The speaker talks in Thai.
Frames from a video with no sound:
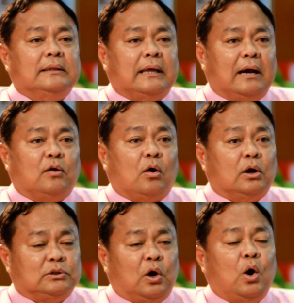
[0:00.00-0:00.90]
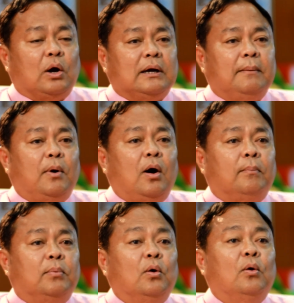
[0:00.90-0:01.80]
ทางกกตก็มอ
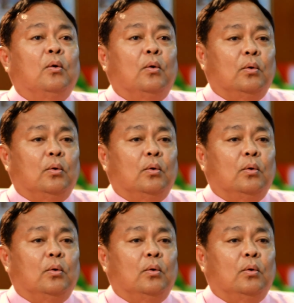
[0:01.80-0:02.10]
บโล่